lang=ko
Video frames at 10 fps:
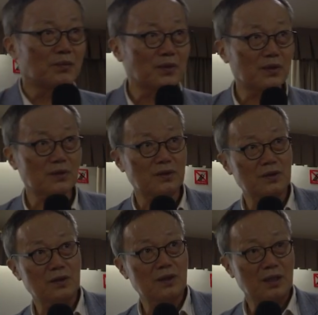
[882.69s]

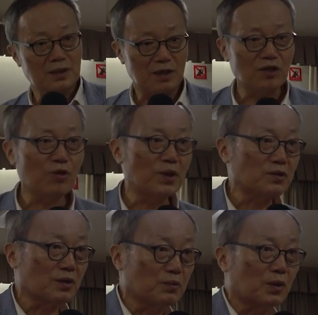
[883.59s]
뭐그
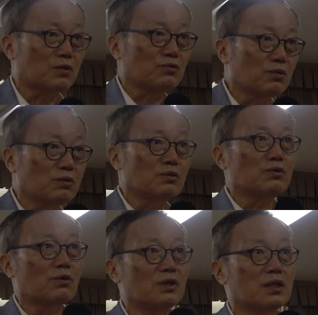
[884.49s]
생협에서 뭐
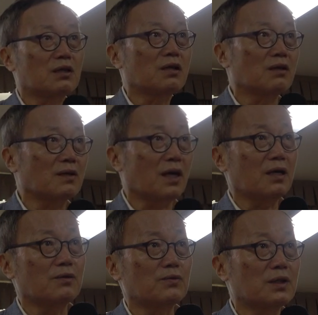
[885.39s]
운동을
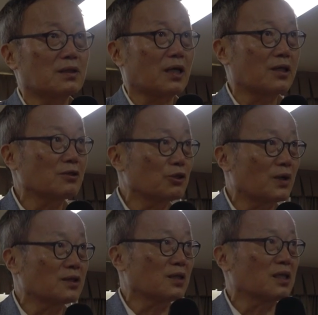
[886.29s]
일으키는데 우리는 자연
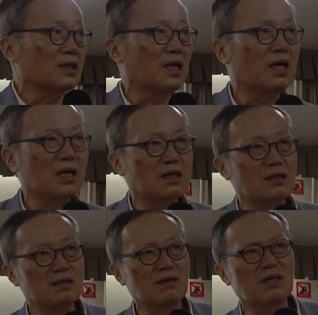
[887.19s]
친화적인
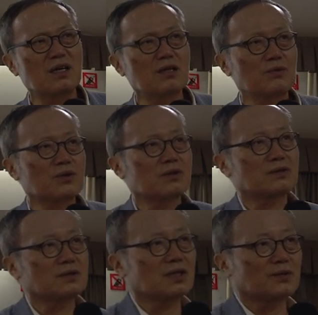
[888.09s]
그런 개념으로
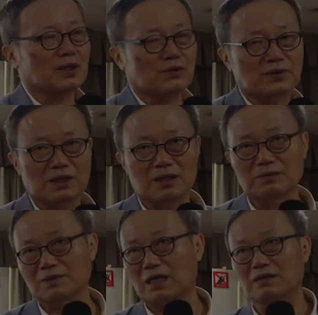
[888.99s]
글을 쓴다면
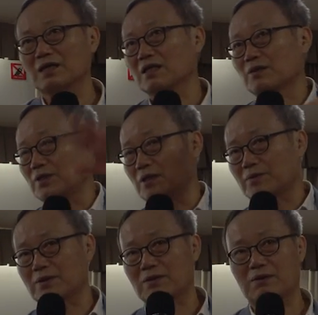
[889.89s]
굉장히 그 다른 개념이
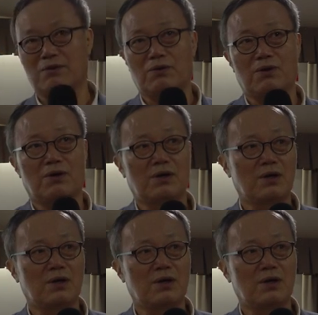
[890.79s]
돼버리는 거고